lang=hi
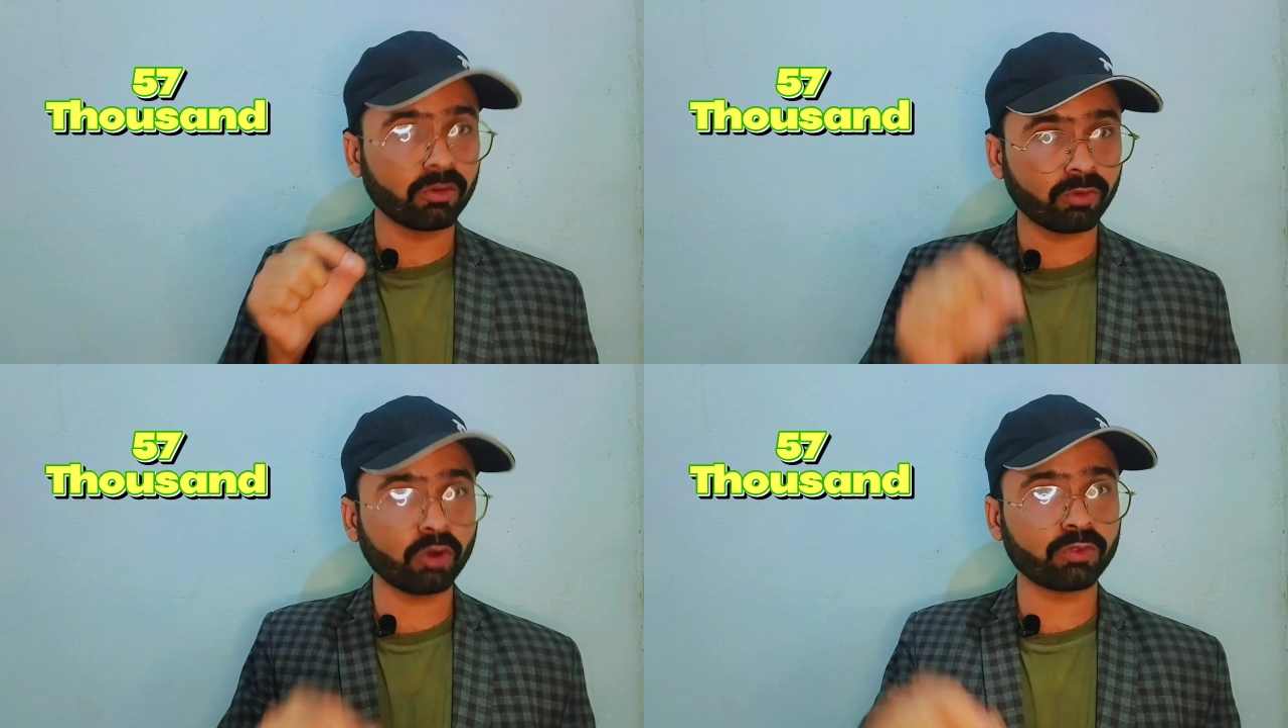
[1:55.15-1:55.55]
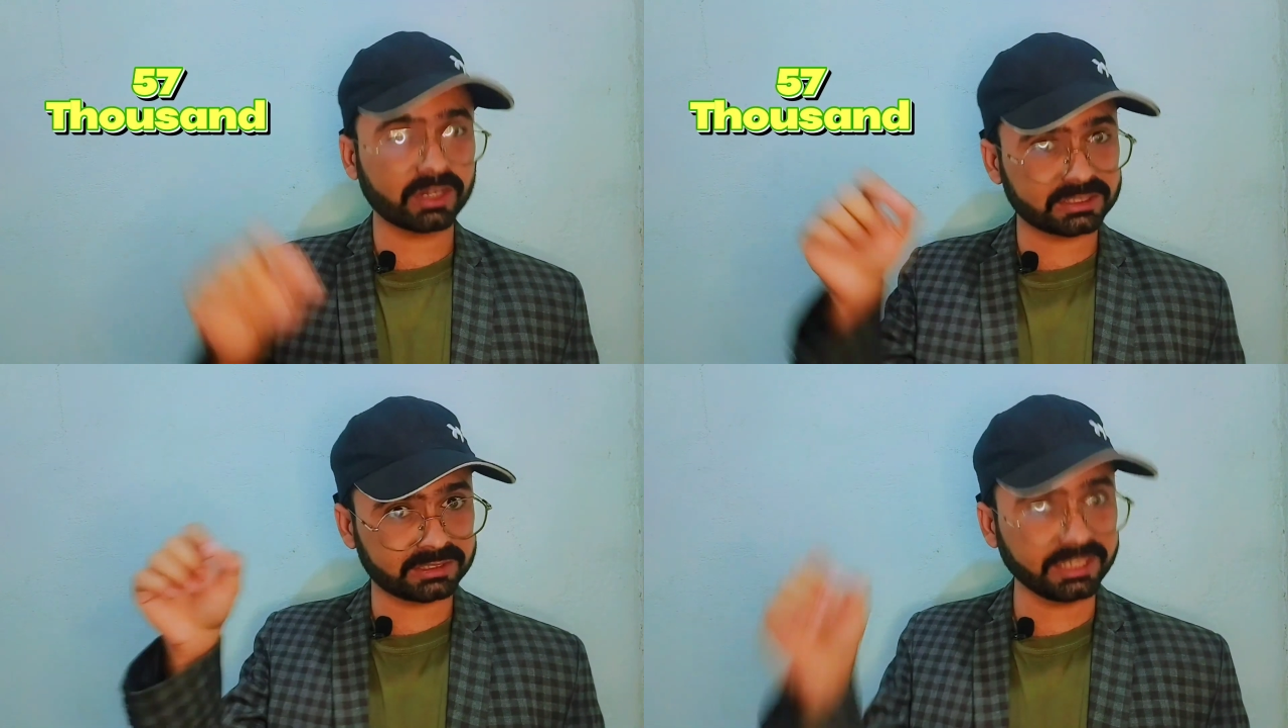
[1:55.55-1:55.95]
वो
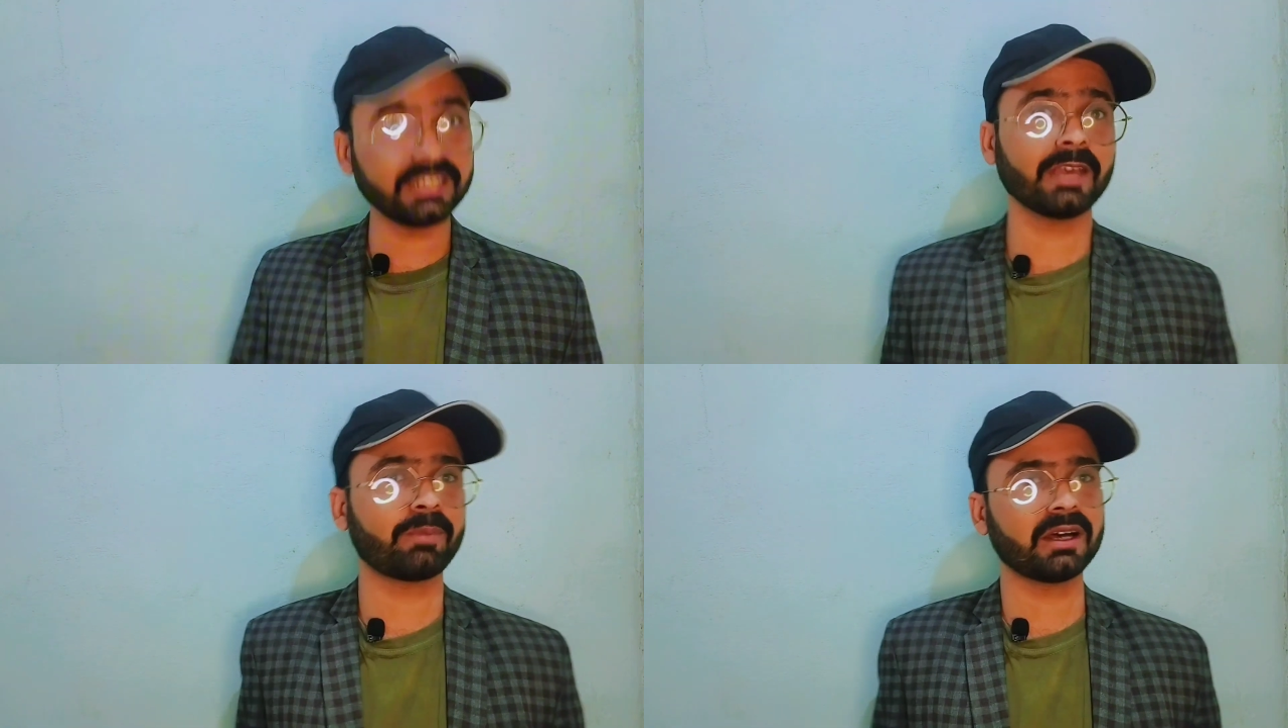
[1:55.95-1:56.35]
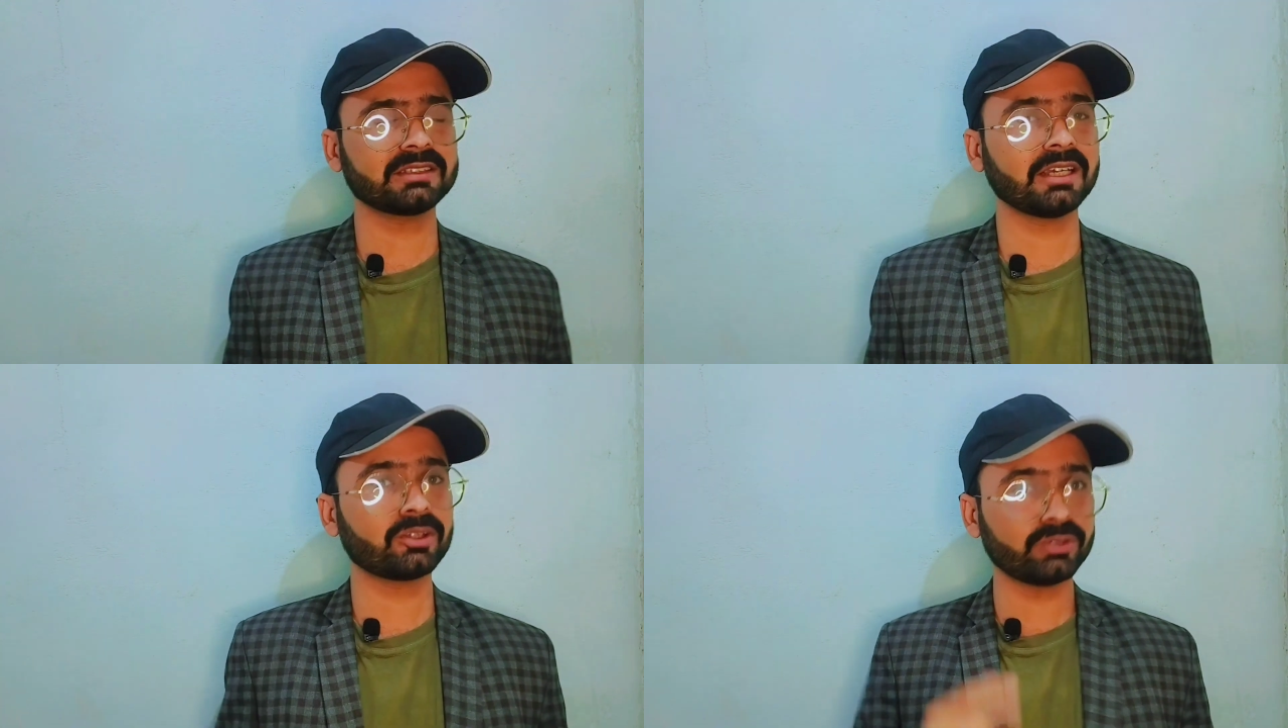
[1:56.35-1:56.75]
फ़लस्तीन के
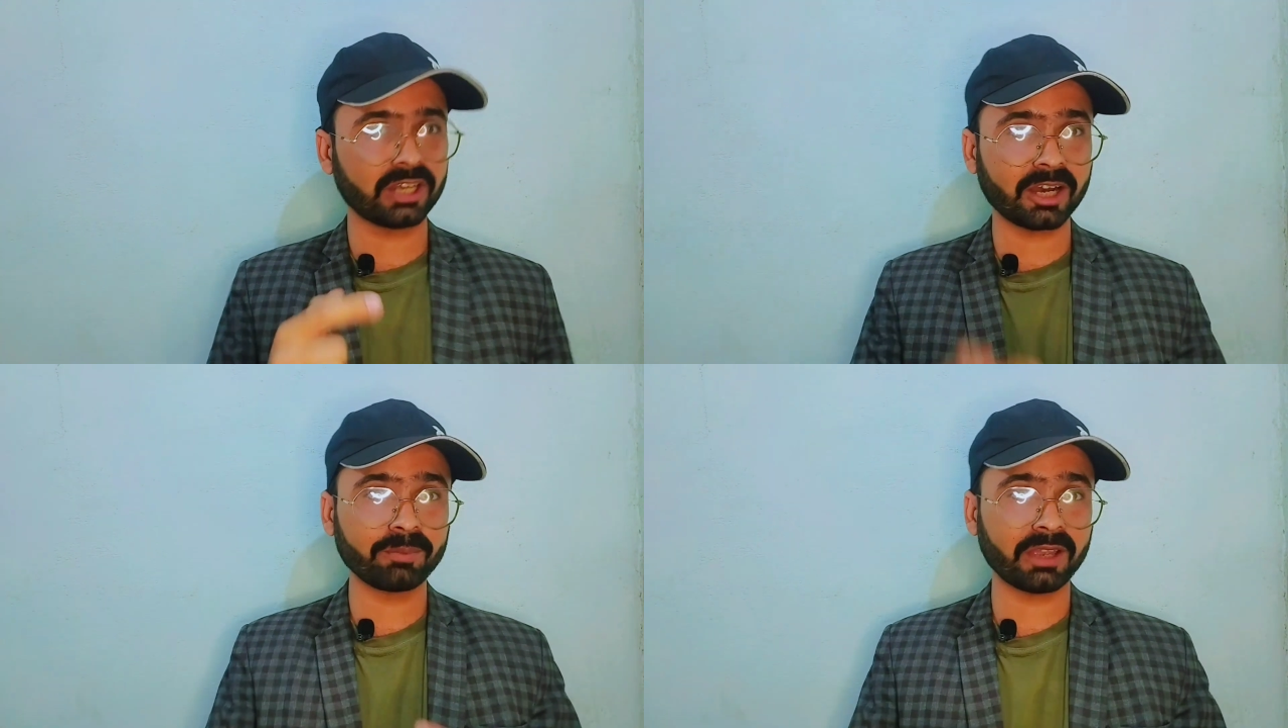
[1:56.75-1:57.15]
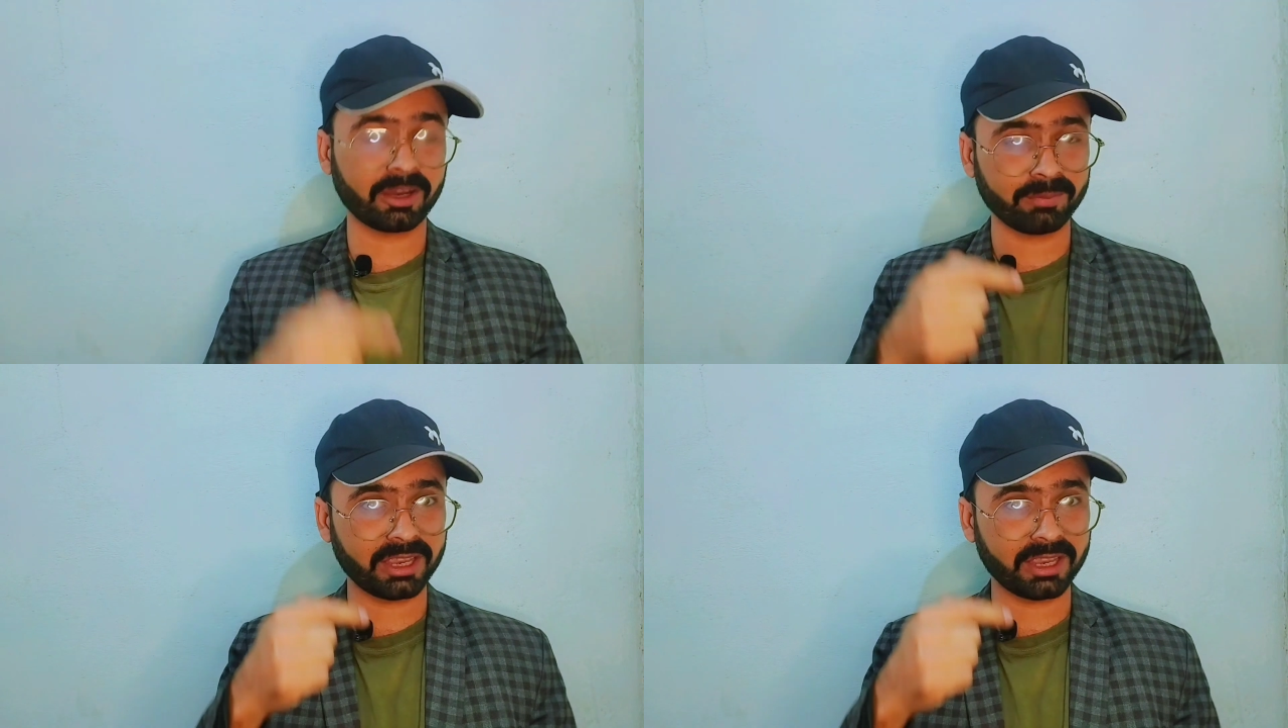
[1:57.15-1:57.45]
पास है तो यहाँ पे हम